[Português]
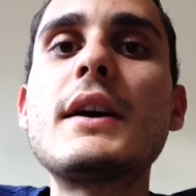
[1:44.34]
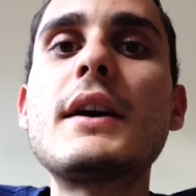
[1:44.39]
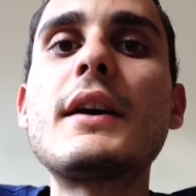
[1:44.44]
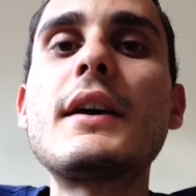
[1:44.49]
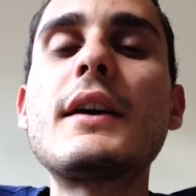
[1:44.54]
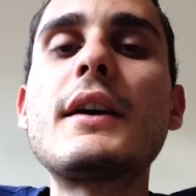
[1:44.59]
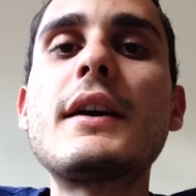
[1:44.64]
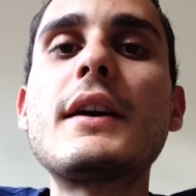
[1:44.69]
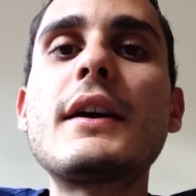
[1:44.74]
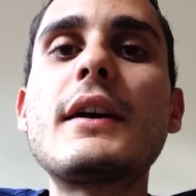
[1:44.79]

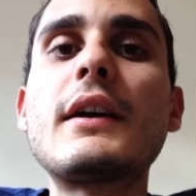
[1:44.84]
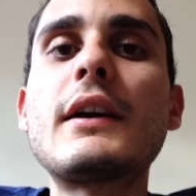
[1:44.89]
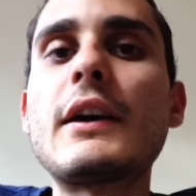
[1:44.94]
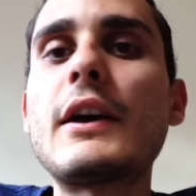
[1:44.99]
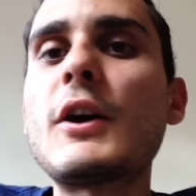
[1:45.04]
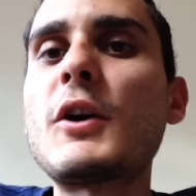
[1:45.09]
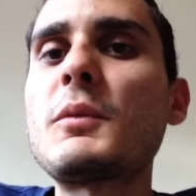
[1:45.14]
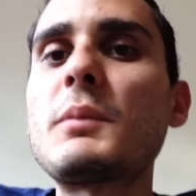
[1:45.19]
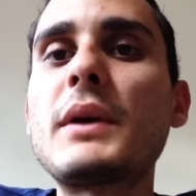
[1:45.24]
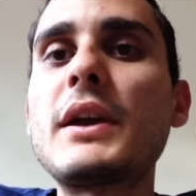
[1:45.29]
É,
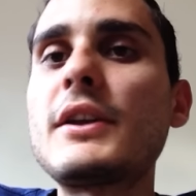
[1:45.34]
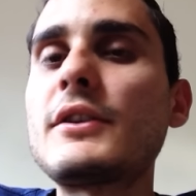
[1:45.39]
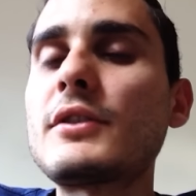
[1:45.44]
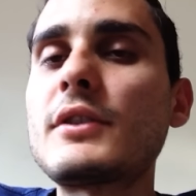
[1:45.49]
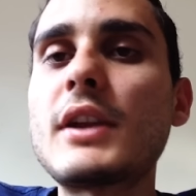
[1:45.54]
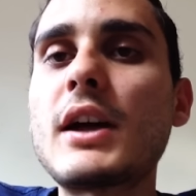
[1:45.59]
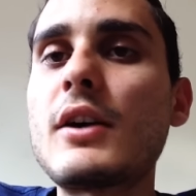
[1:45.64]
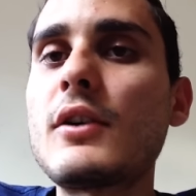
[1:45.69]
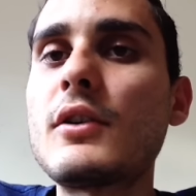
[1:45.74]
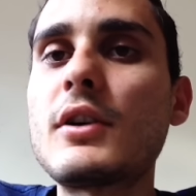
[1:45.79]

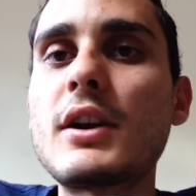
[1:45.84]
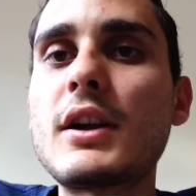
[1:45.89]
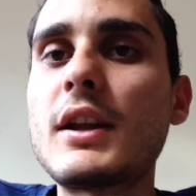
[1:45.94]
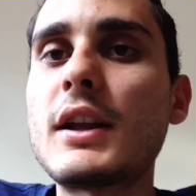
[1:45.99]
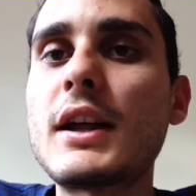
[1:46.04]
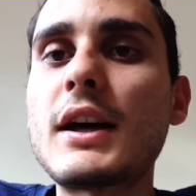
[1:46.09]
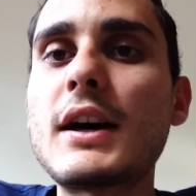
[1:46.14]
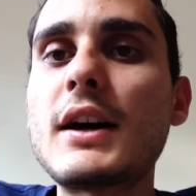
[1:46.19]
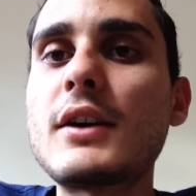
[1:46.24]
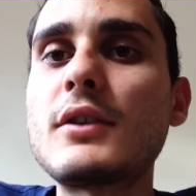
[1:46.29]
realmente na hora
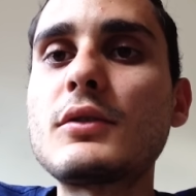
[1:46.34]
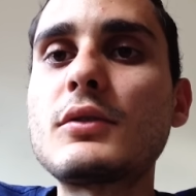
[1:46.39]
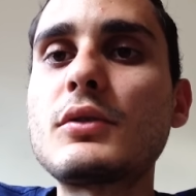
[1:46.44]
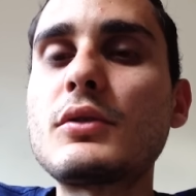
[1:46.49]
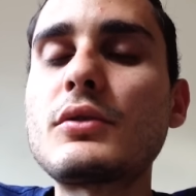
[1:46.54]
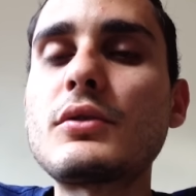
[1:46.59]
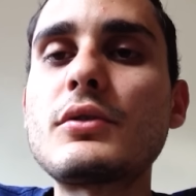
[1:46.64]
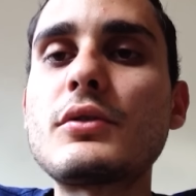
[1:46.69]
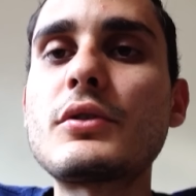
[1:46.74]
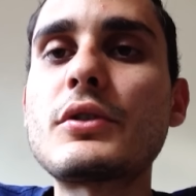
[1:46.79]
lá o
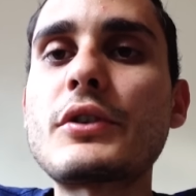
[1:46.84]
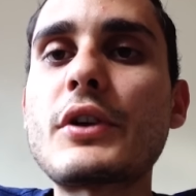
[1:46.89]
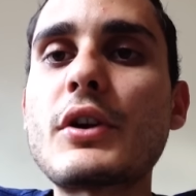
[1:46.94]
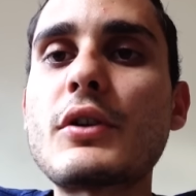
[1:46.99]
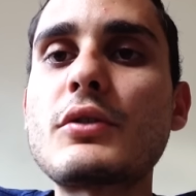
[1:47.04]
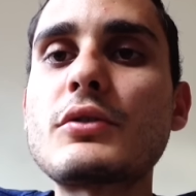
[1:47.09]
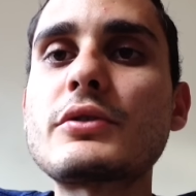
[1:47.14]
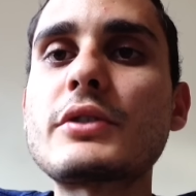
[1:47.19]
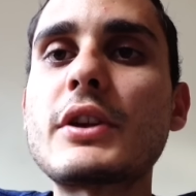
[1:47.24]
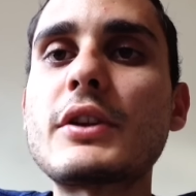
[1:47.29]
consultor já
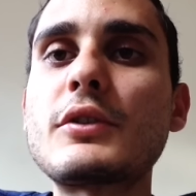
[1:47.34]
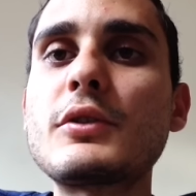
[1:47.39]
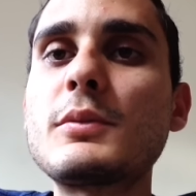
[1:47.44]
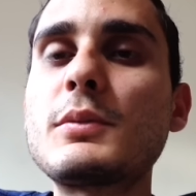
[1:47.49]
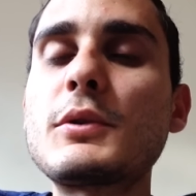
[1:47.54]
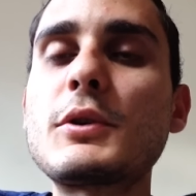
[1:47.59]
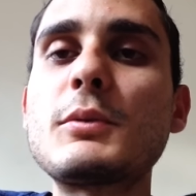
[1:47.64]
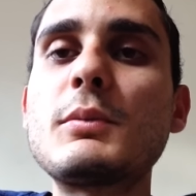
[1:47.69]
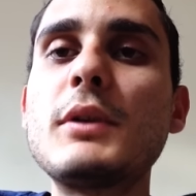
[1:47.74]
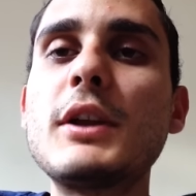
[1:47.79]
constatou o
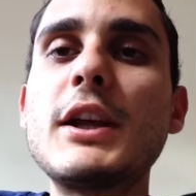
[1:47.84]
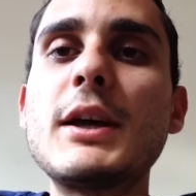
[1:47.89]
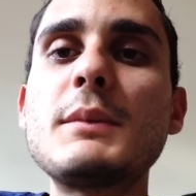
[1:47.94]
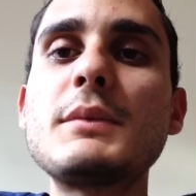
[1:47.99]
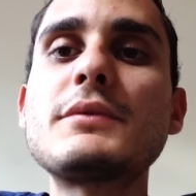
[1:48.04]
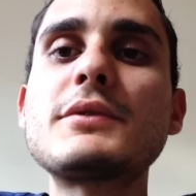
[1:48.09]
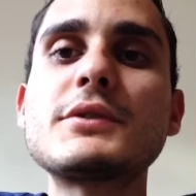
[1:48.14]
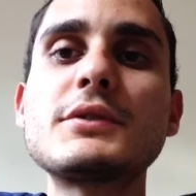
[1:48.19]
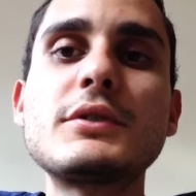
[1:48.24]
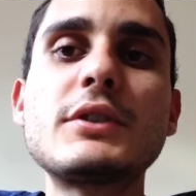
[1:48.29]
problema
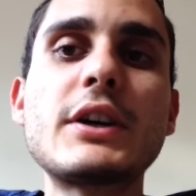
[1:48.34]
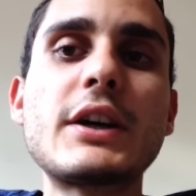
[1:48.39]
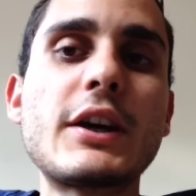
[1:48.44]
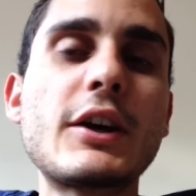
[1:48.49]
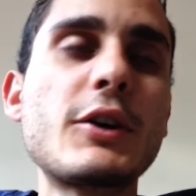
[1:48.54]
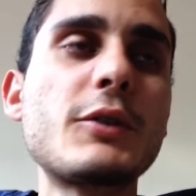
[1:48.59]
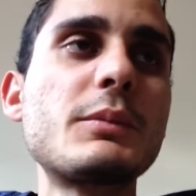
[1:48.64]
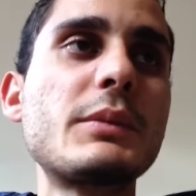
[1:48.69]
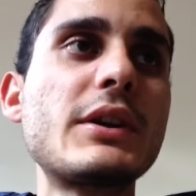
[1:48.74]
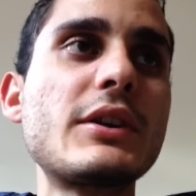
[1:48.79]
e falou é,
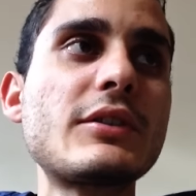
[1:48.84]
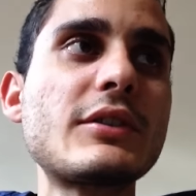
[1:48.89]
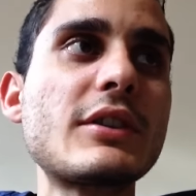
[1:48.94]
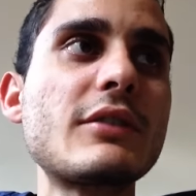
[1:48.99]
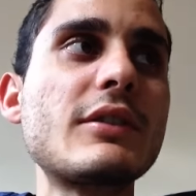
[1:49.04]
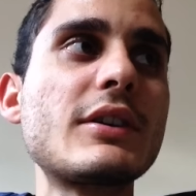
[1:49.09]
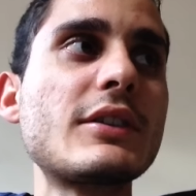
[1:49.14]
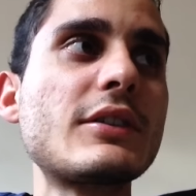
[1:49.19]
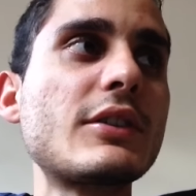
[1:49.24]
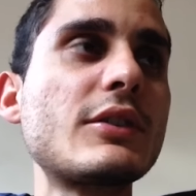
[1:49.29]
realmente está
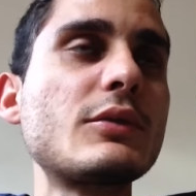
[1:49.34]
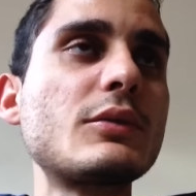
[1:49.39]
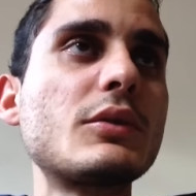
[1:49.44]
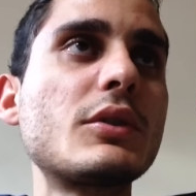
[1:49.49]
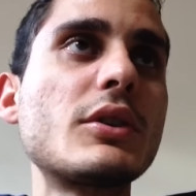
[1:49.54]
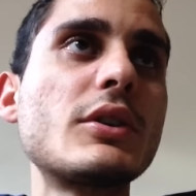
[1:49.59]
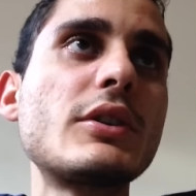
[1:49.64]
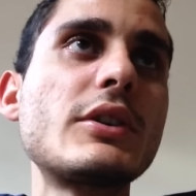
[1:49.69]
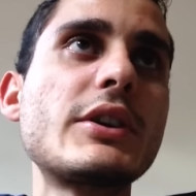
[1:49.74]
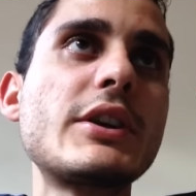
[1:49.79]
vazando
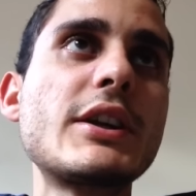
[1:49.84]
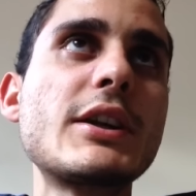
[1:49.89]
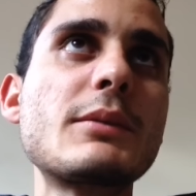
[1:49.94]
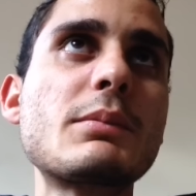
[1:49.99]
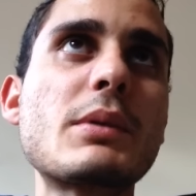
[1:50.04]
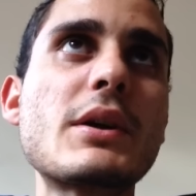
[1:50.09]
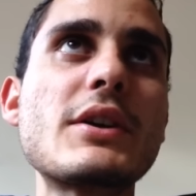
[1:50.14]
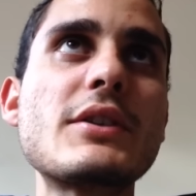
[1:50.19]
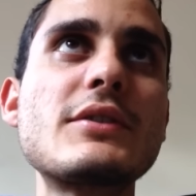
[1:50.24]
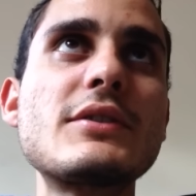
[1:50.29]
óleo aqui na
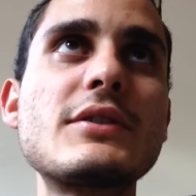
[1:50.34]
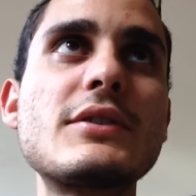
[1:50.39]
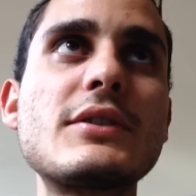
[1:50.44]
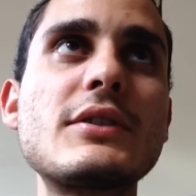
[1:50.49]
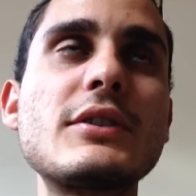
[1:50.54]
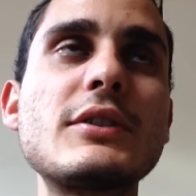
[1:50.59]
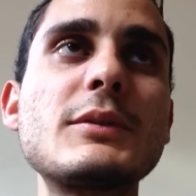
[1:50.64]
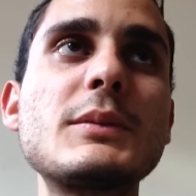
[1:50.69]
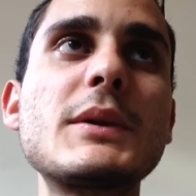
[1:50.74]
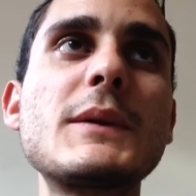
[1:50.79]
parte de
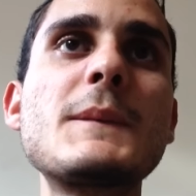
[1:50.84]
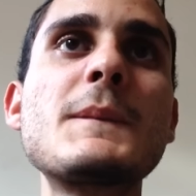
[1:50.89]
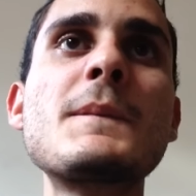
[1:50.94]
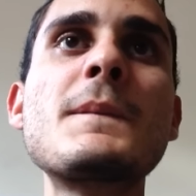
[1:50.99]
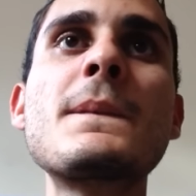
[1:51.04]
cima